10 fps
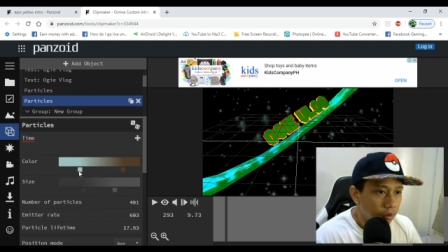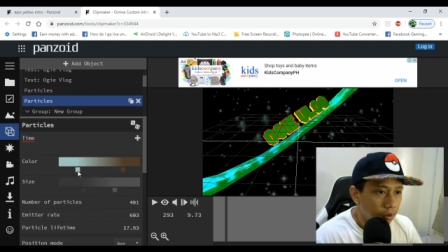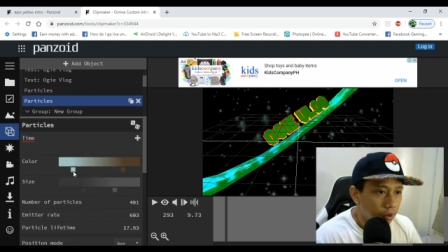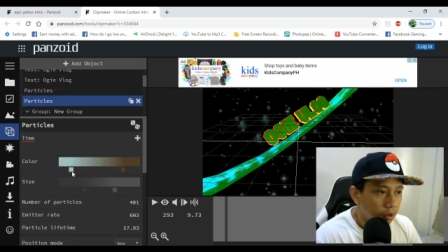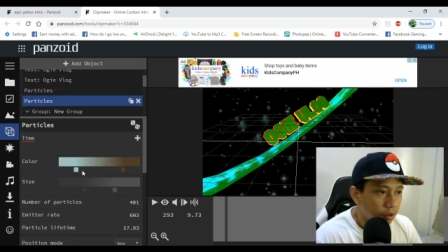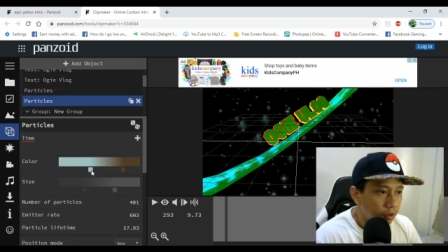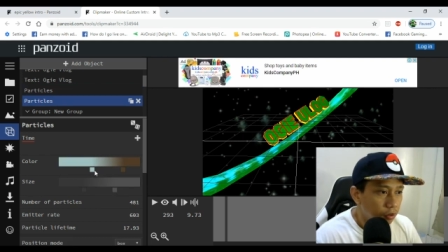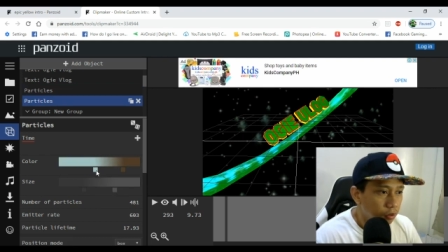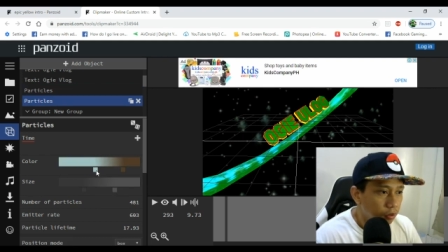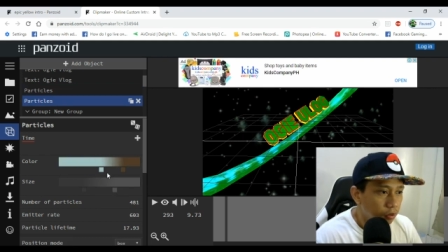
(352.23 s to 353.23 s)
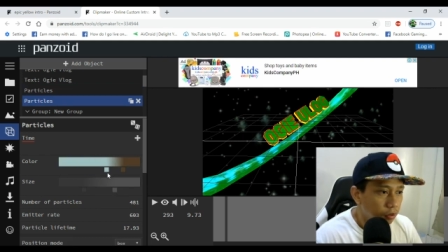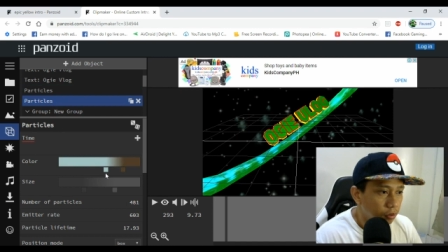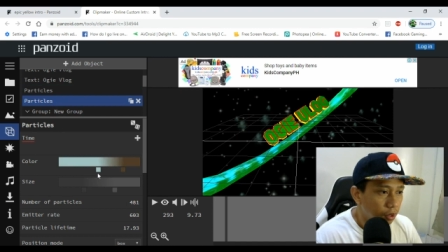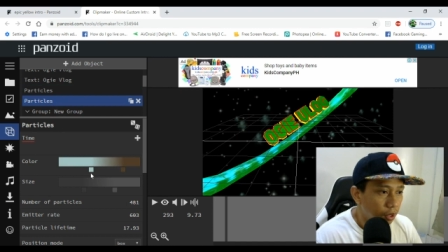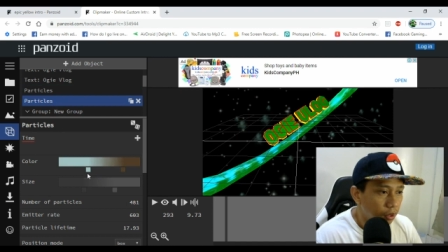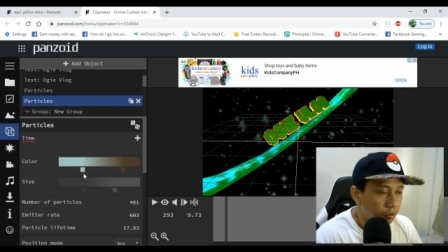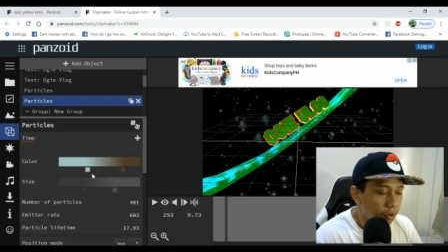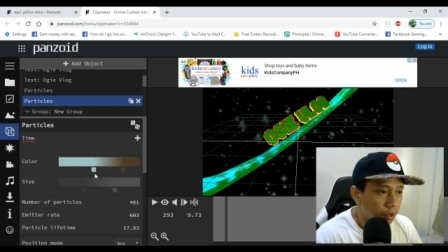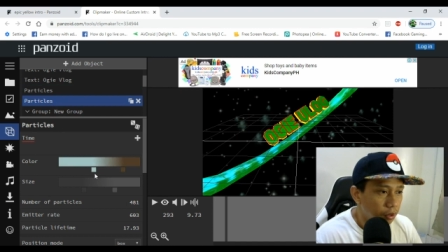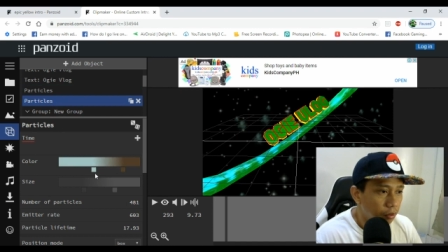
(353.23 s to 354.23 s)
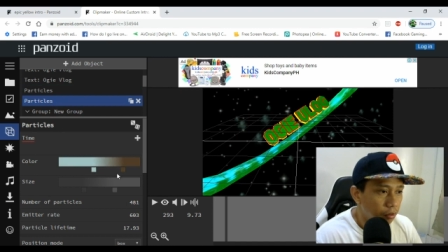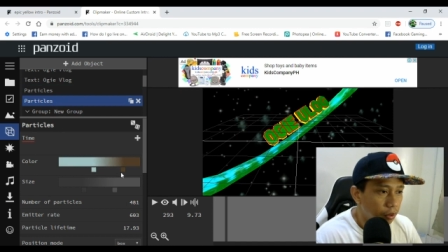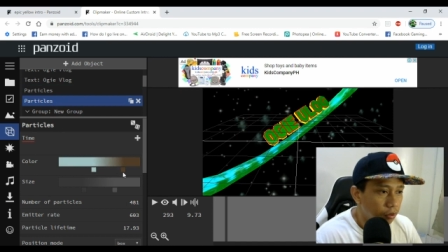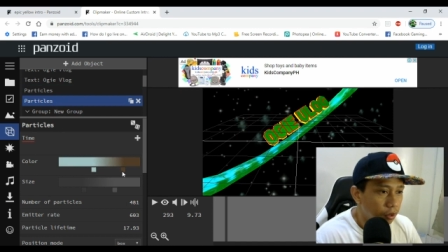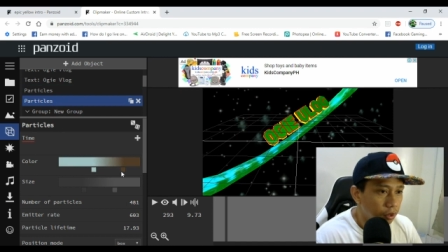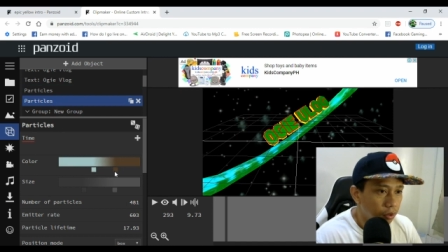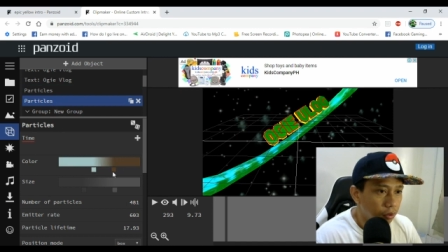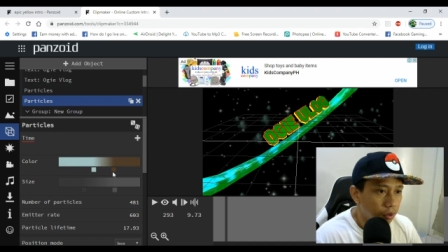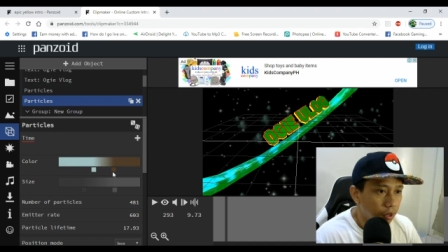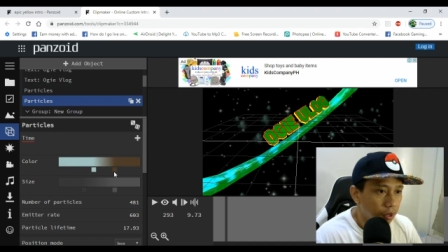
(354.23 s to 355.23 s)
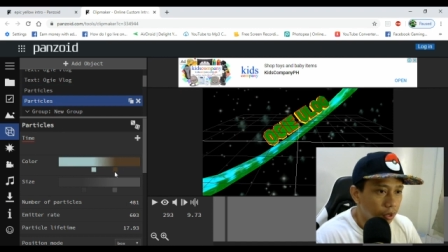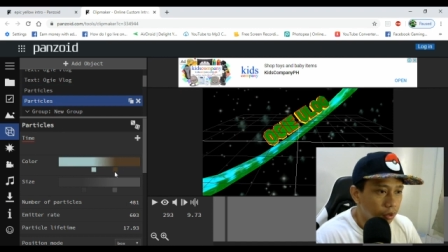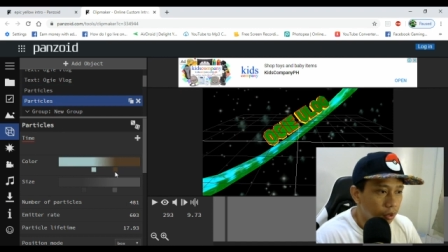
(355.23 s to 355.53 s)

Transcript: Okay, so hindi na natin masyadong babaguhin kasi okay na yan.